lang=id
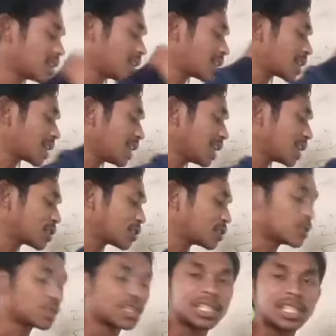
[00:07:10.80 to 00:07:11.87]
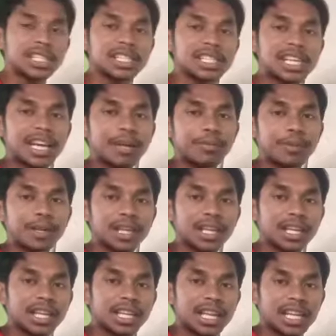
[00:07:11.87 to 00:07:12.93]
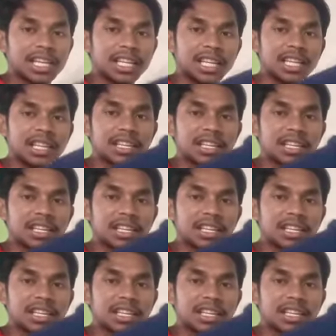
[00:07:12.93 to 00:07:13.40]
oke langsung di sini saya pilih yang ini